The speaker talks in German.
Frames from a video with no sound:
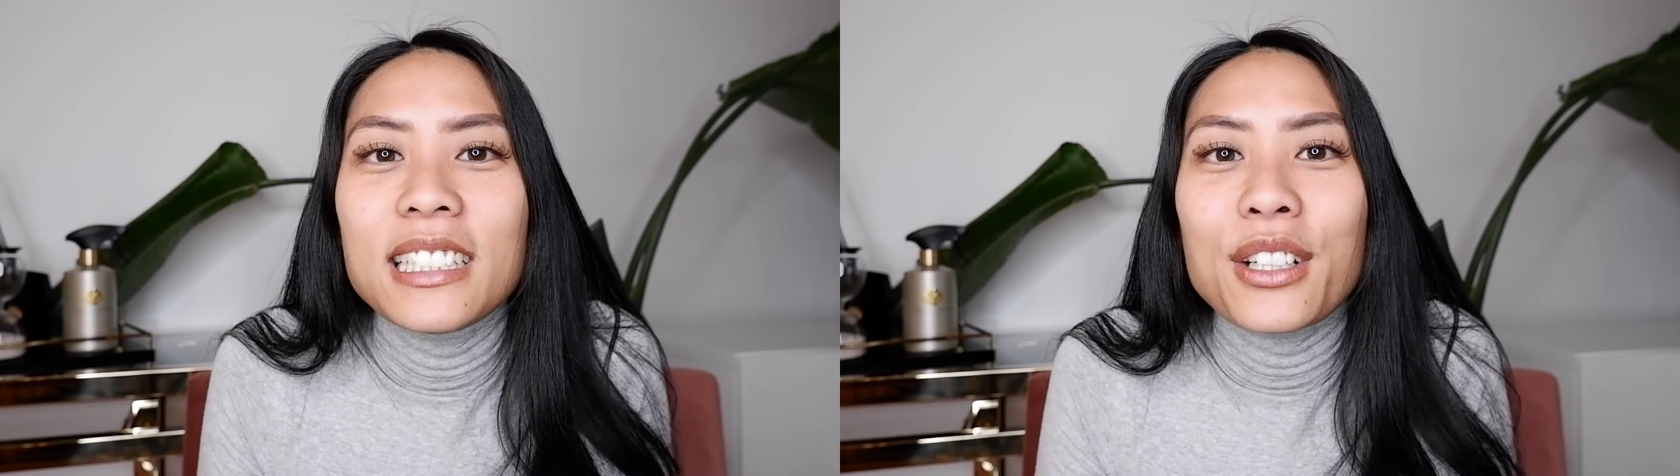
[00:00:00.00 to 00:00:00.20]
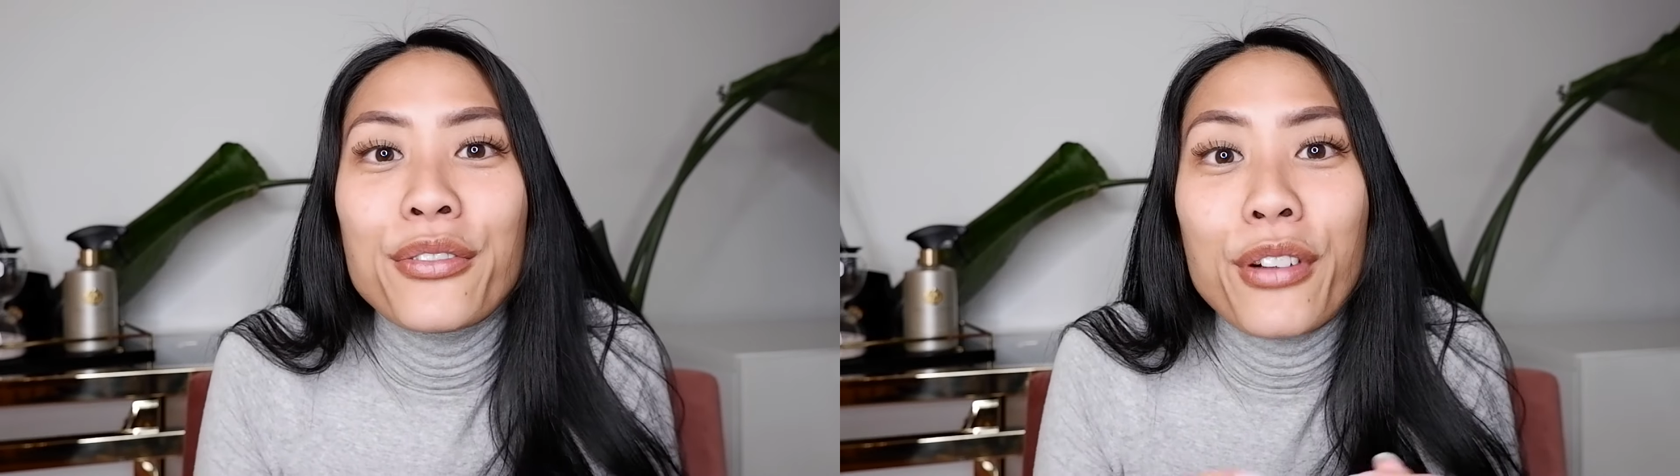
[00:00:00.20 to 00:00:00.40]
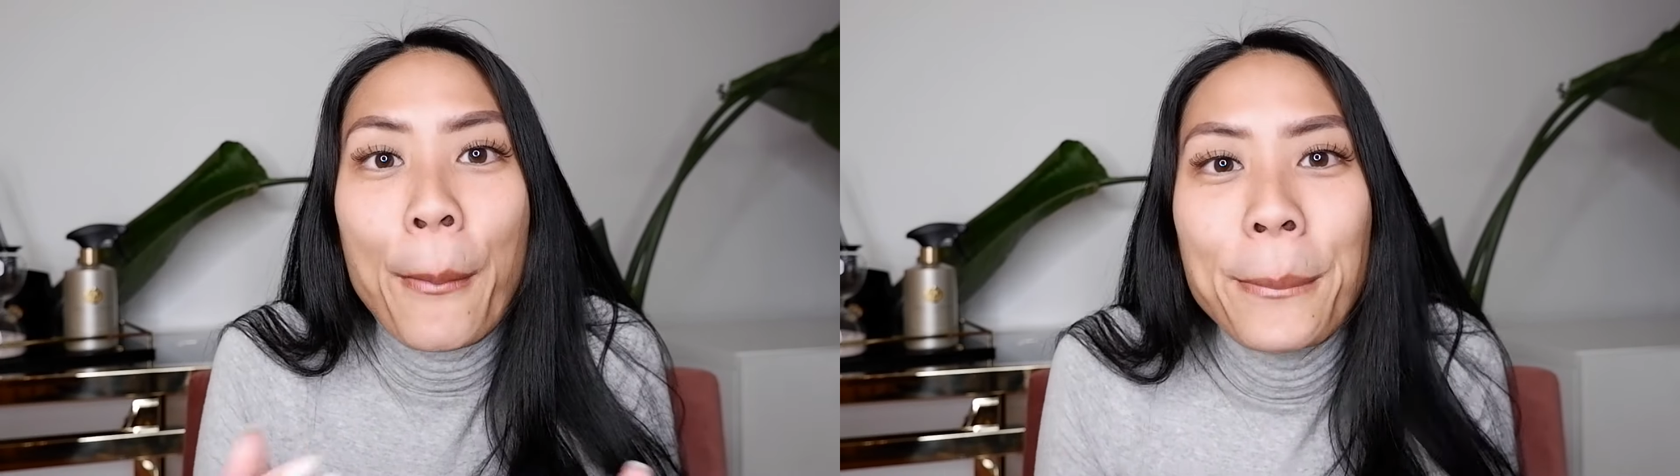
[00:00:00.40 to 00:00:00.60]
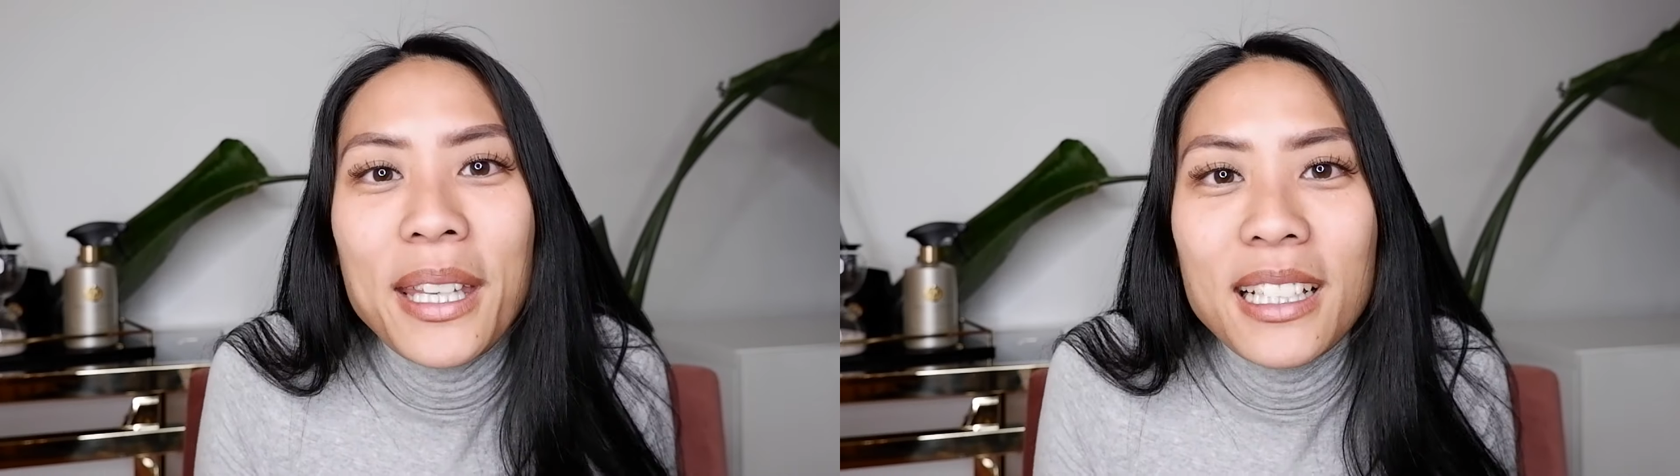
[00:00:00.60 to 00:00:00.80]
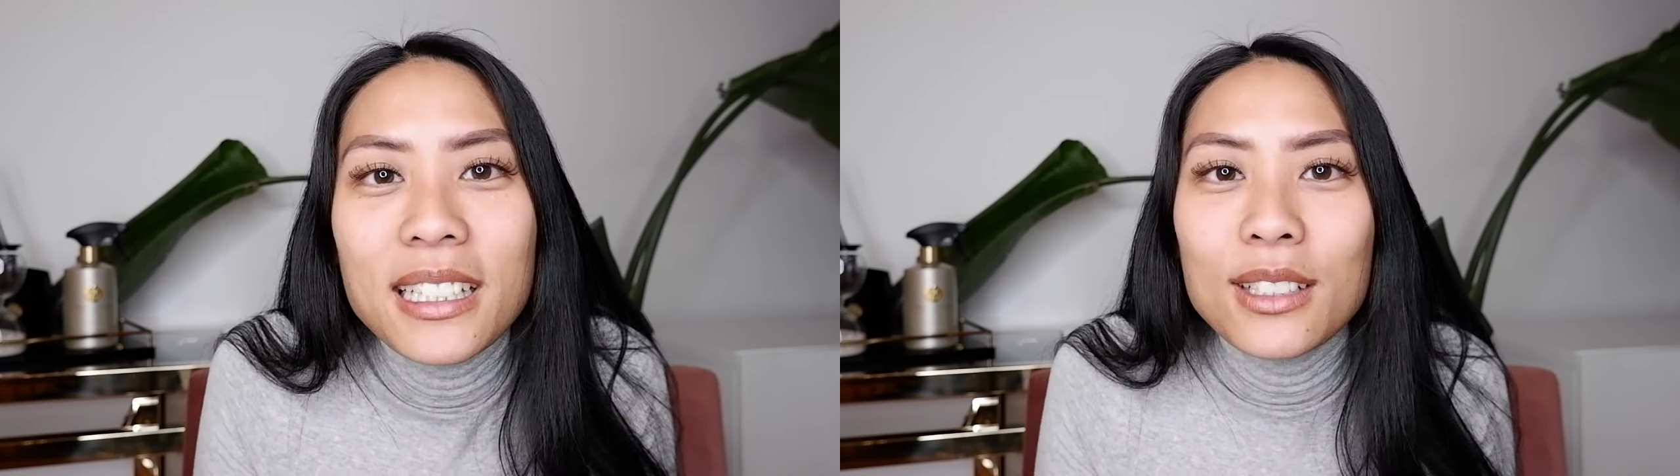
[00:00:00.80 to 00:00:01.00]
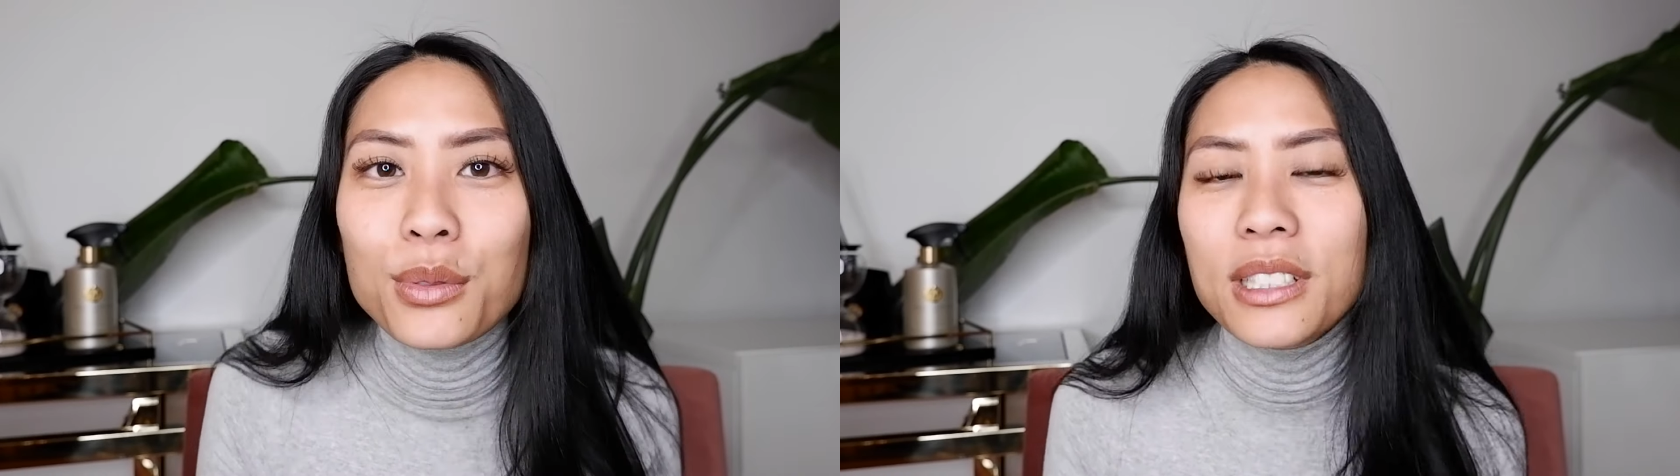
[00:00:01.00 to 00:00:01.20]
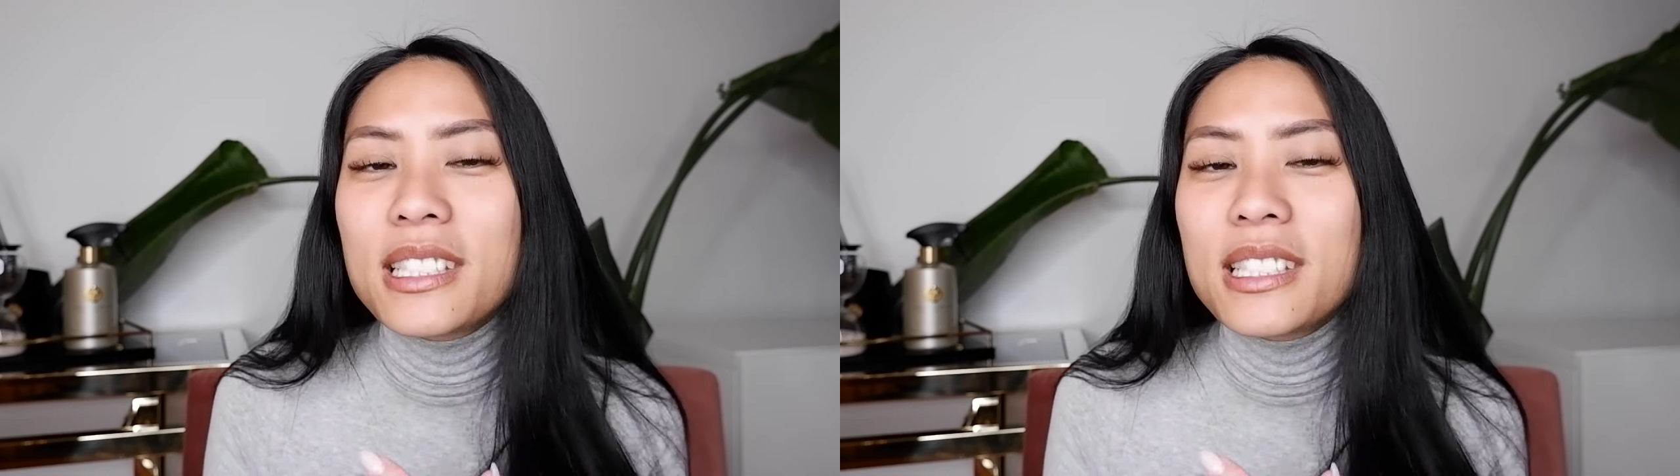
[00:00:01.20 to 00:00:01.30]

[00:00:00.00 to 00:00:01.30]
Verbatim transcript: ihre Familie und